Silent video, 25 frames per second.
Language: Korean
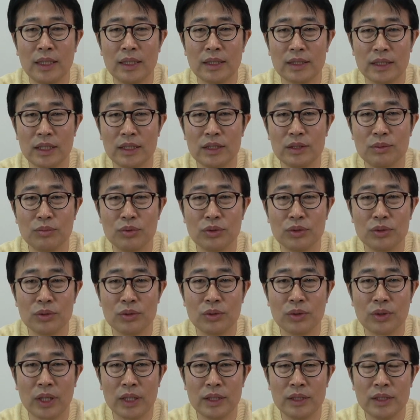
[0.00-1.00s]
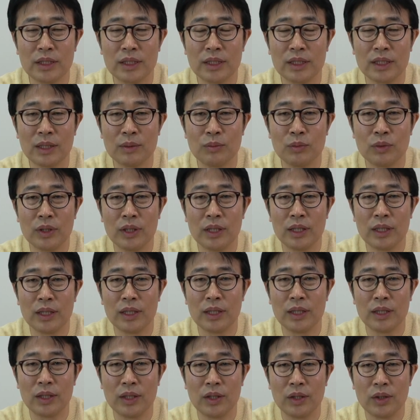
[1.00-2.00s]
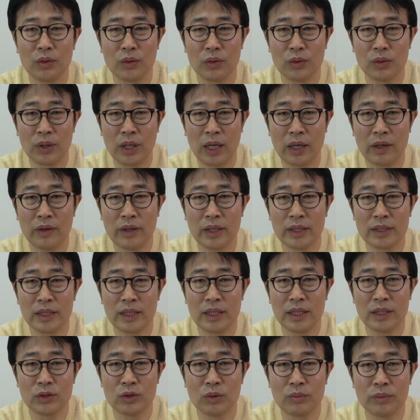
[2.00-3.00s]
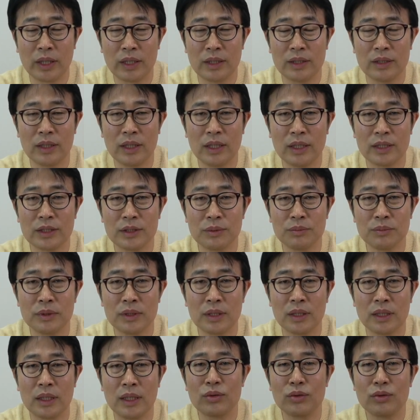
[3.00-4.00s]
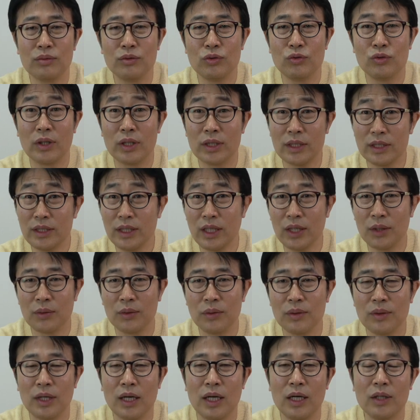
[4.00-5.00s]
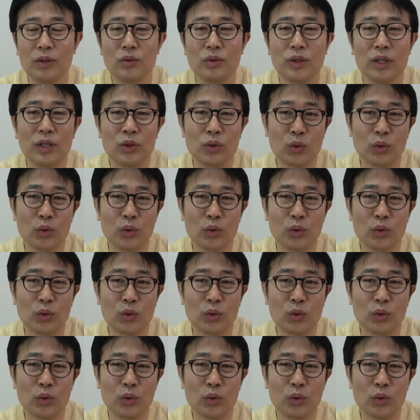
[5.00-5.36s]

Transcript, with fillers: 쌓는 분들도 계시기 때문에 그런 각각의 상황이 좀 다른 것 같습니다. 유학 끝내고 한국에